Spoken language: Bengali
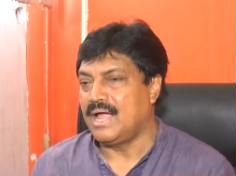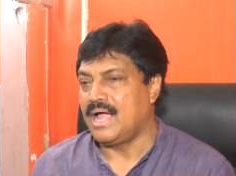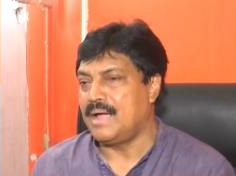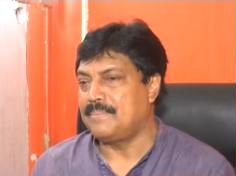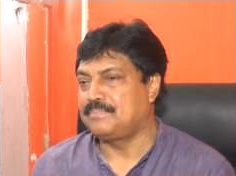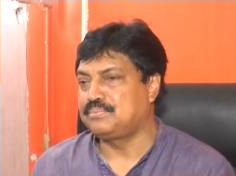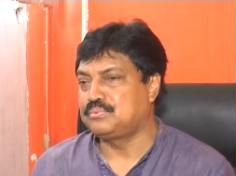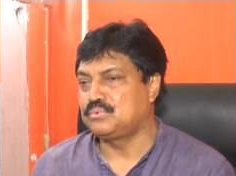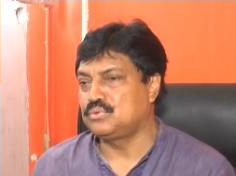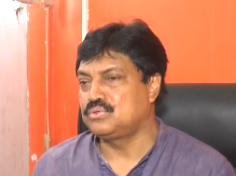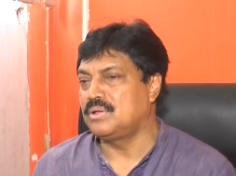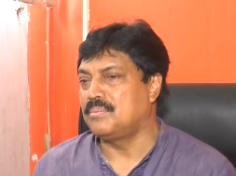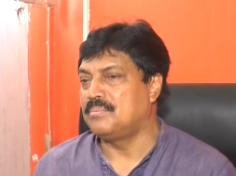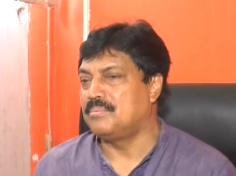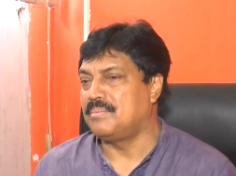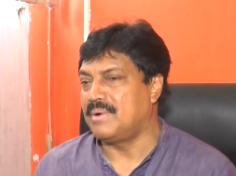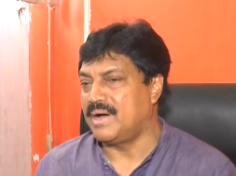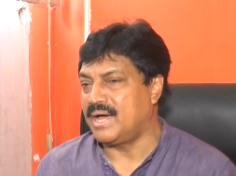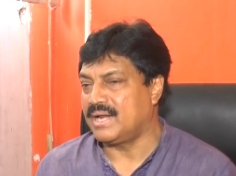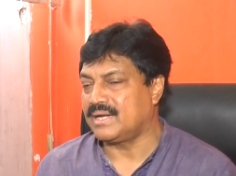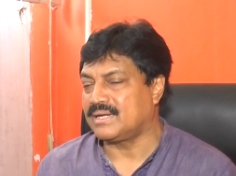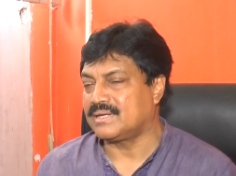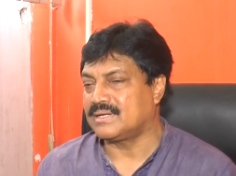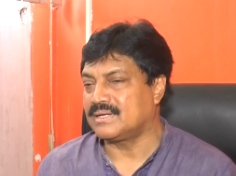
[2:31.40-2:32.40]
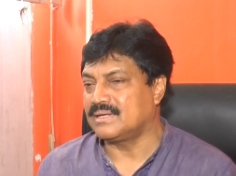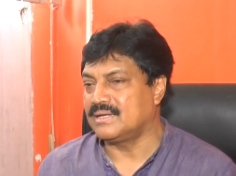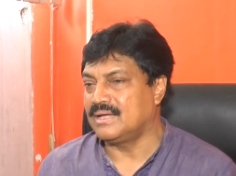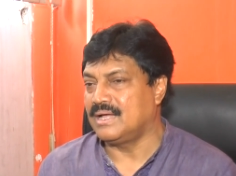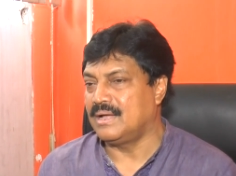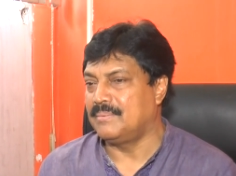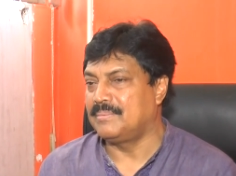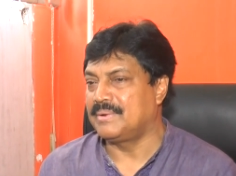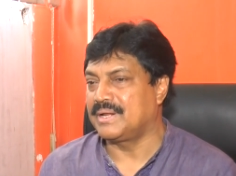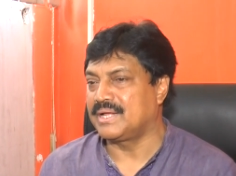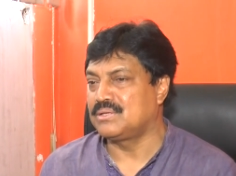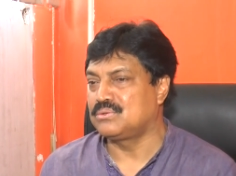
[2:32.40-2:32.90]
আপ টু দ্য মার্ক
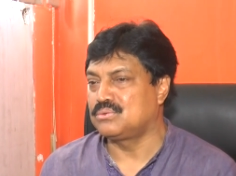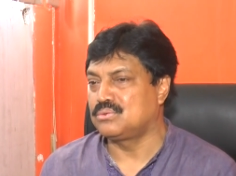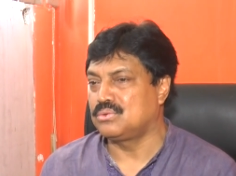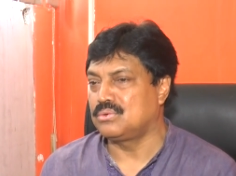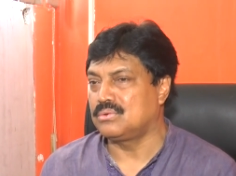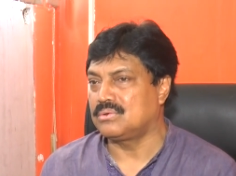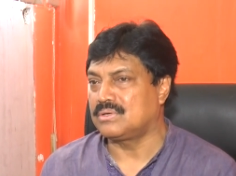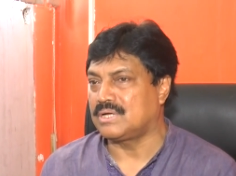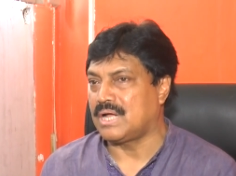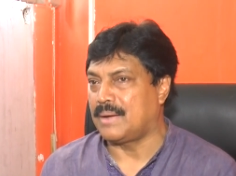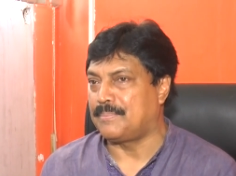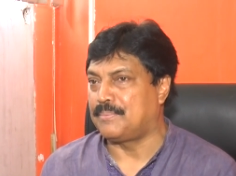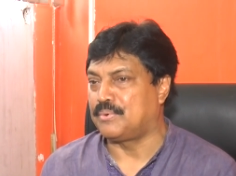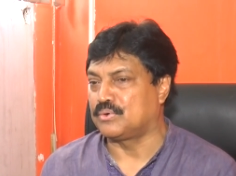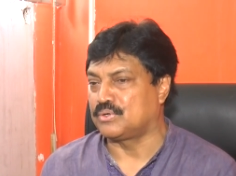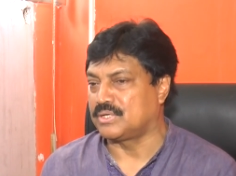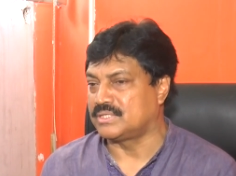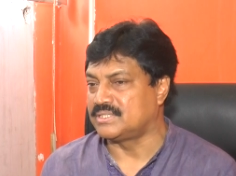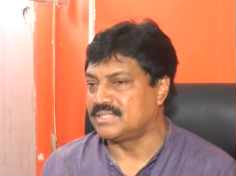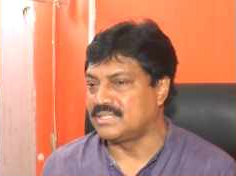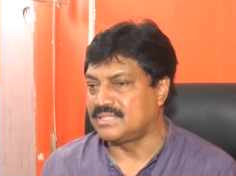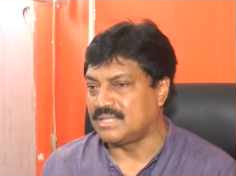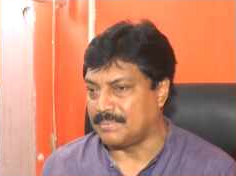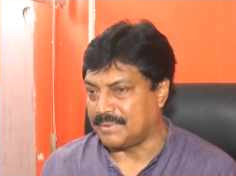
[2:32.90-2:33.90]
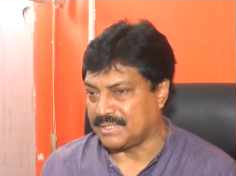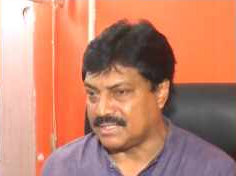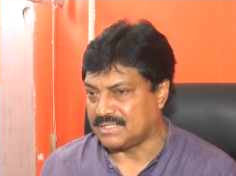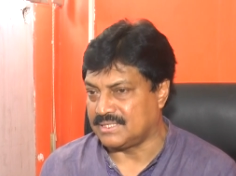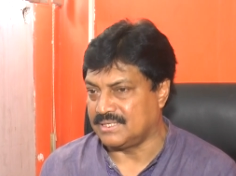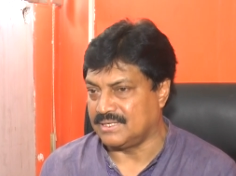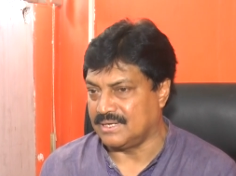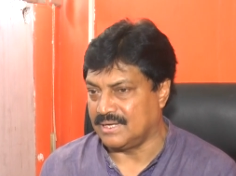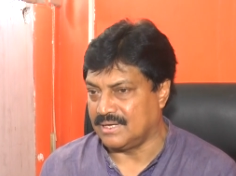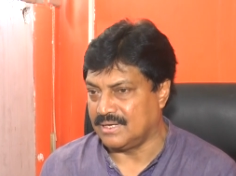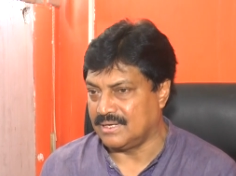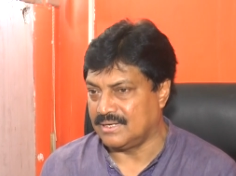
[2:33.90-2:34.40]
আমরা কিন্তু কাপড়টা দিতে
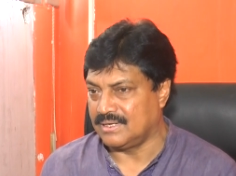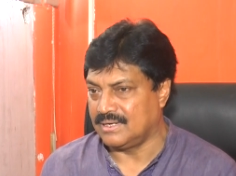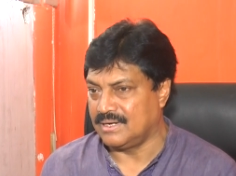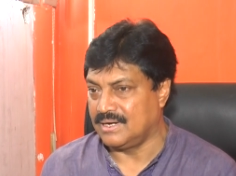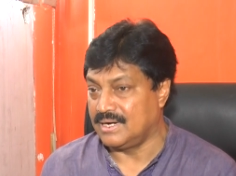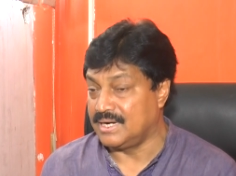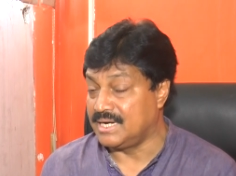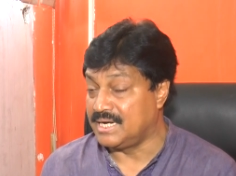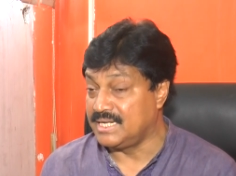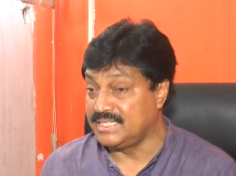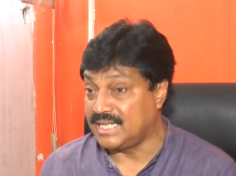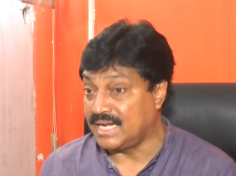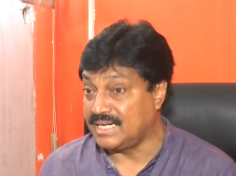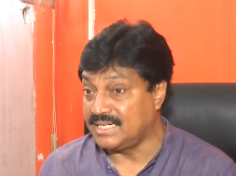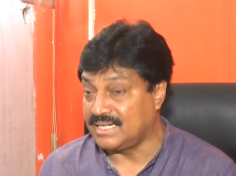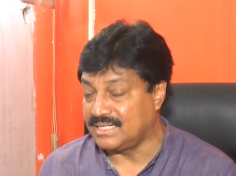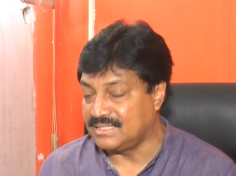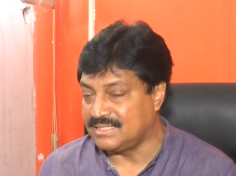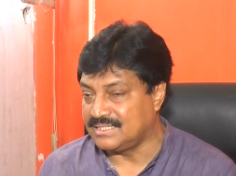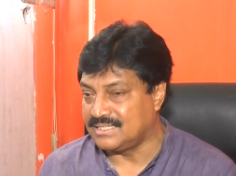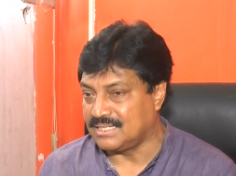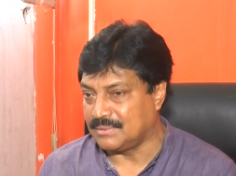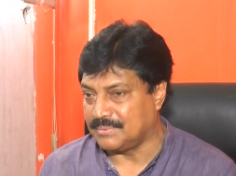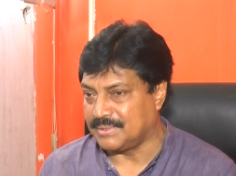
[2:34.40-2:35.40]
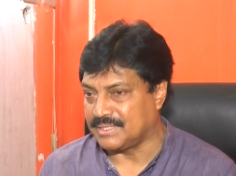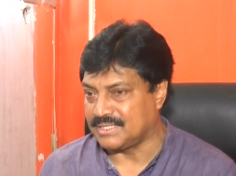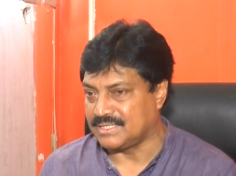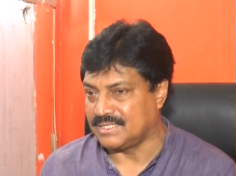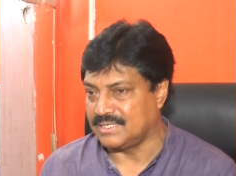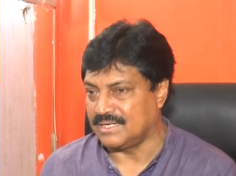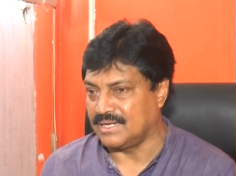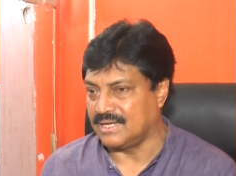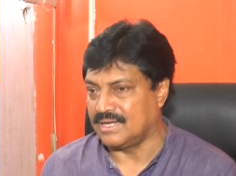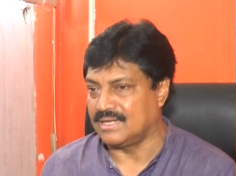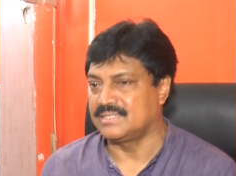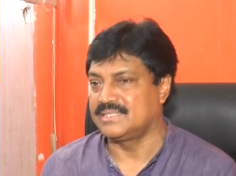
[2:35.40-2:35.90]
পারছি না ডিজাইনটা দিতে
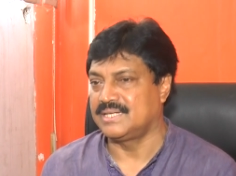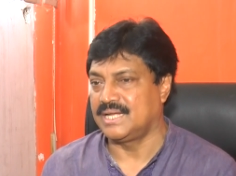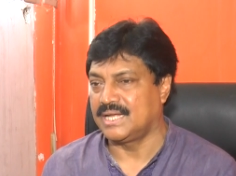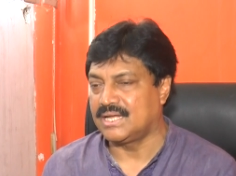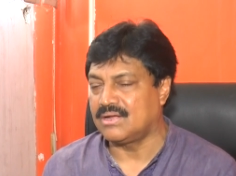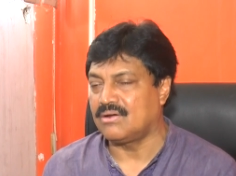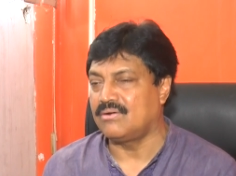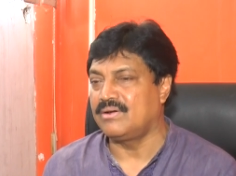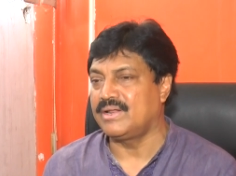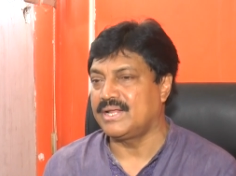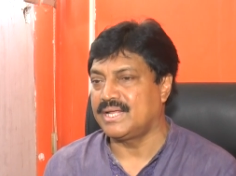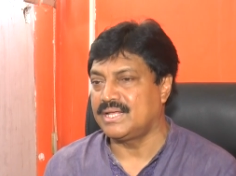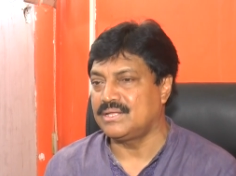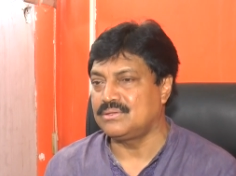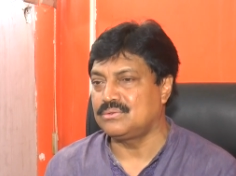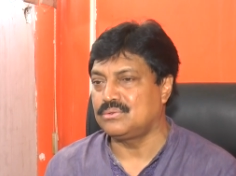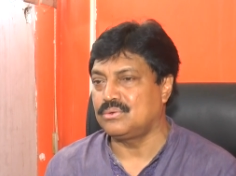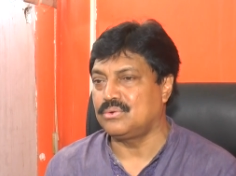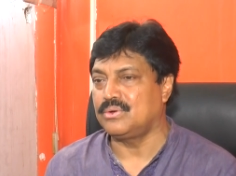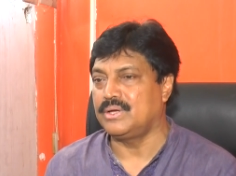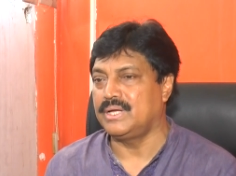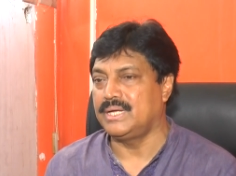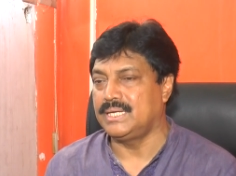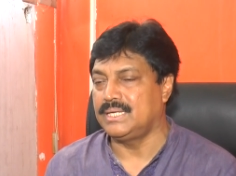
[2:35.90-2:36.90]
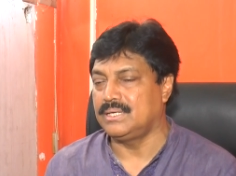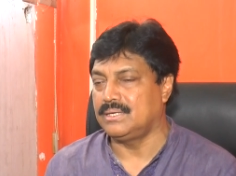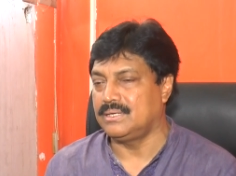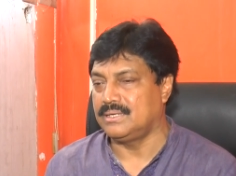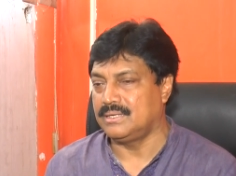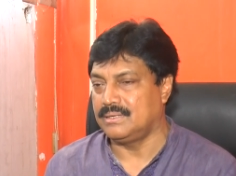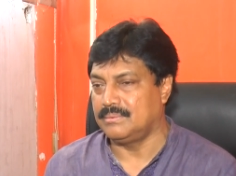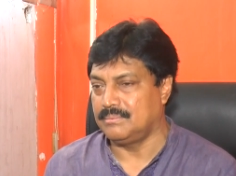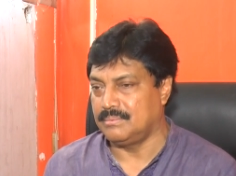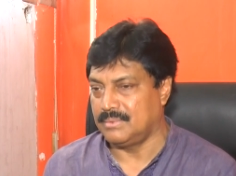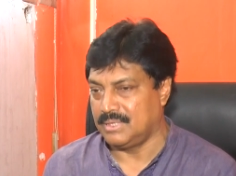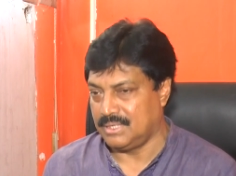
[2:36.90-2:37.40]
পারছি না সেই কারণে কিন্তু এই
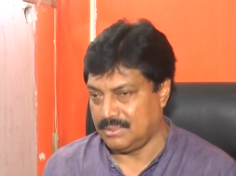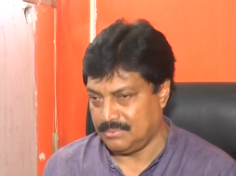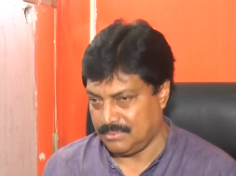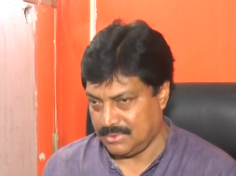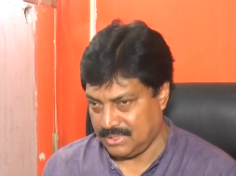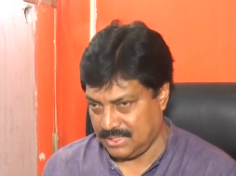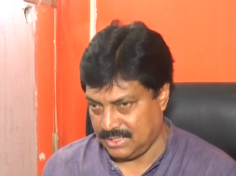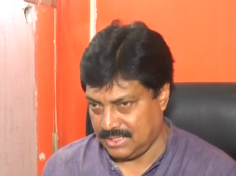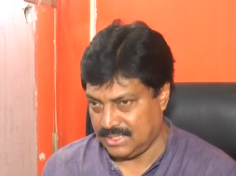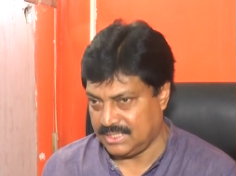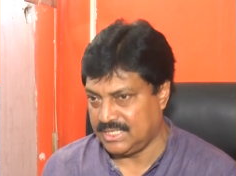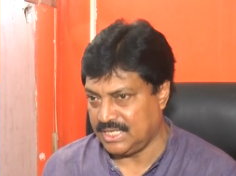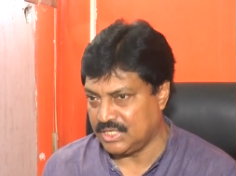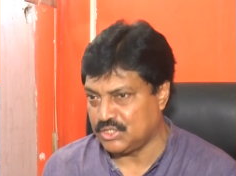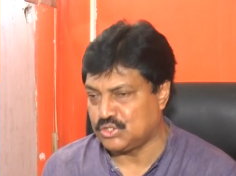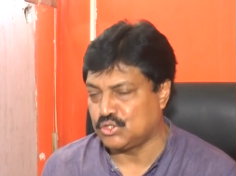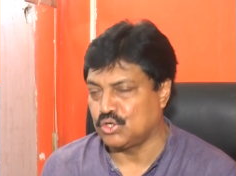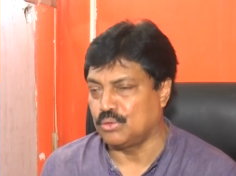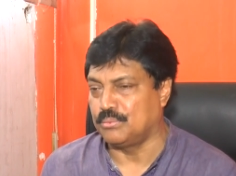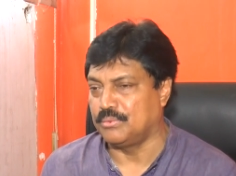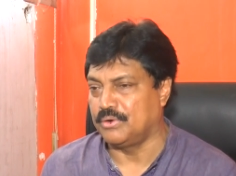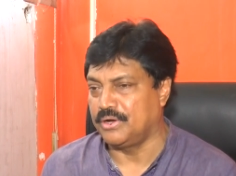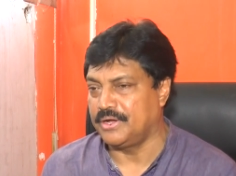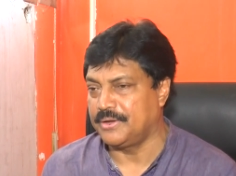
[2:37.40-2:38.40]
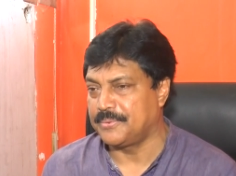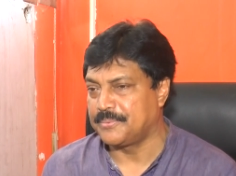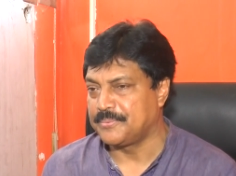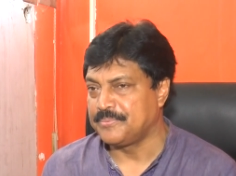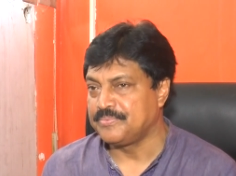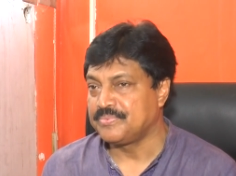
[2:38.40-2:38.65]
ঈদের সময়